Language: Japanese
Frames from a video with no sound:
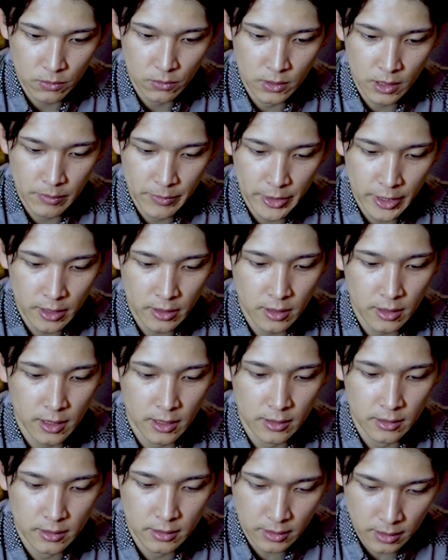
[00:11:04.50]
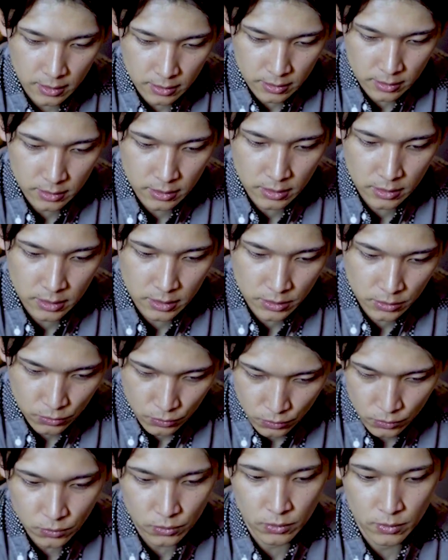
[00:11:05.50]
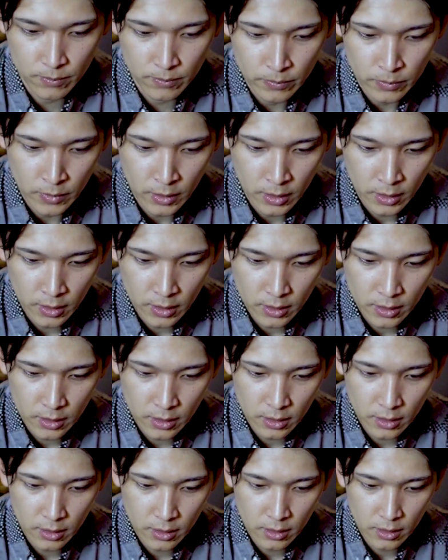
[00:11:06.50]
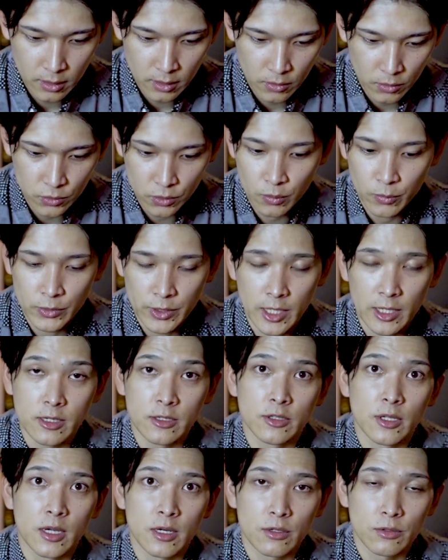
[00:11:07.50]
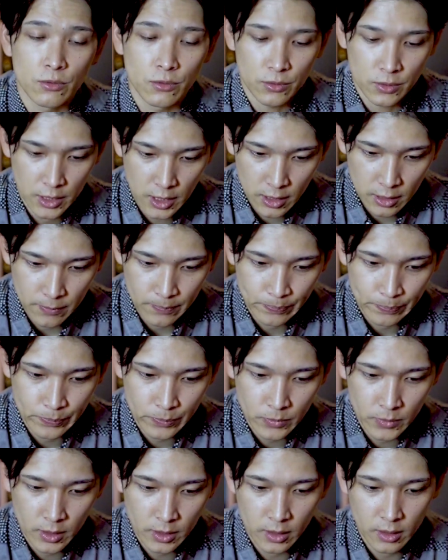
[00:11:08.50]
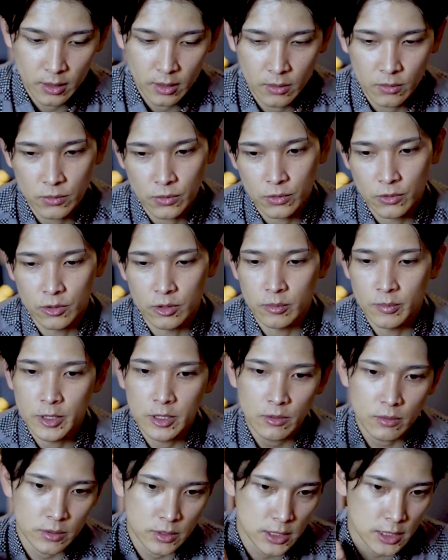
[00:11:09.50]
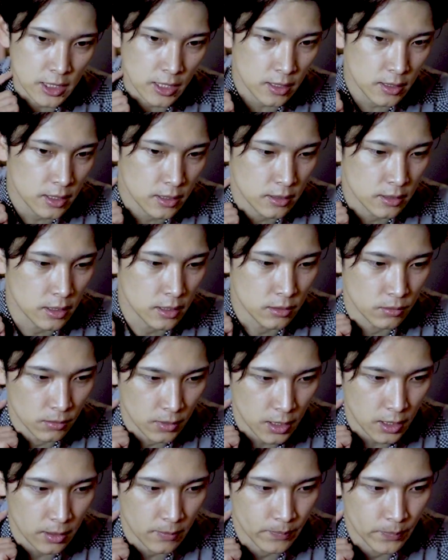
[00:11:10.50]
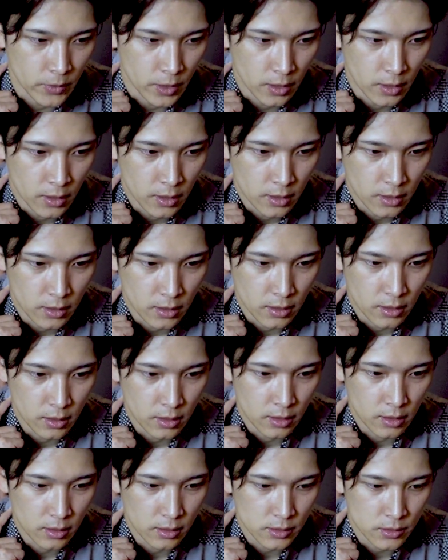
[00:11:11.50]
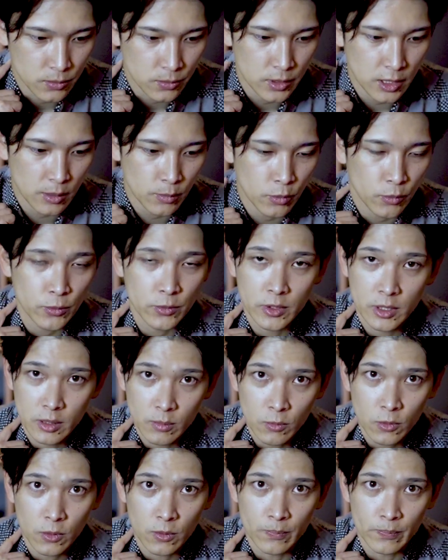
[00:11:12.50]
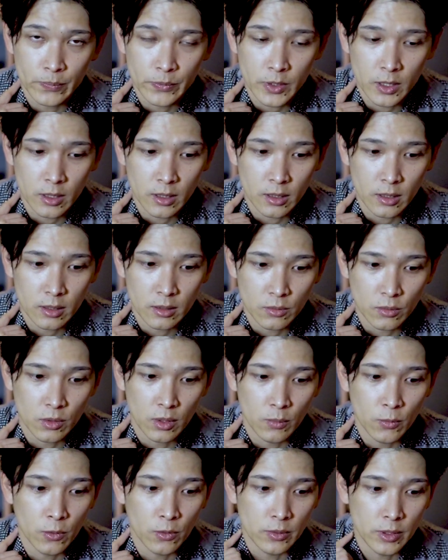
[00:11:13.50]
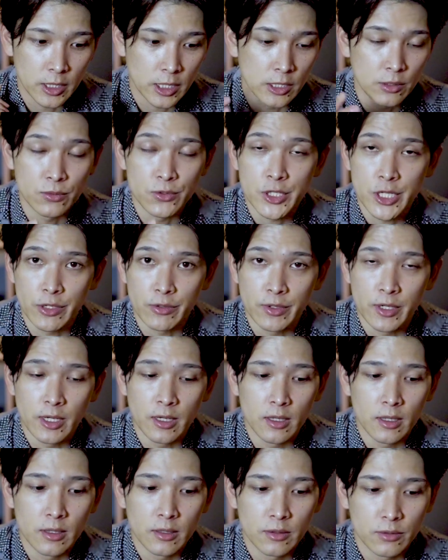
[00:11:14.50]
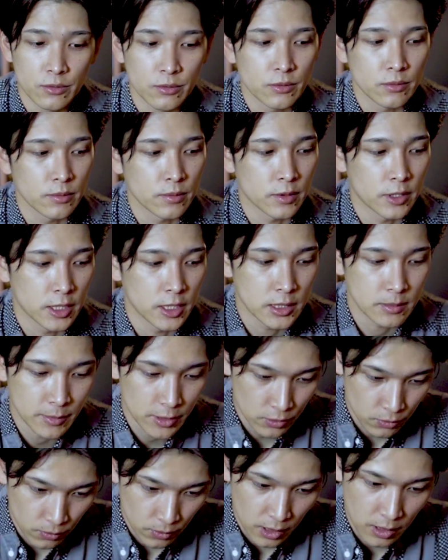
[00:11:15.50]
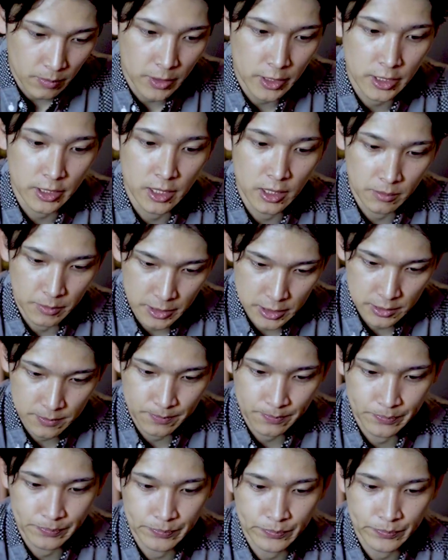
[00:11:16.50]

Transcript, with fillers: トフォンが見れなかったっていう、えー、こともなくなるので、えー、この首の疲れだったりとか、えー、そういった部分にも、えー、とても機能してくれる、えー、スマートフォンカバーになります。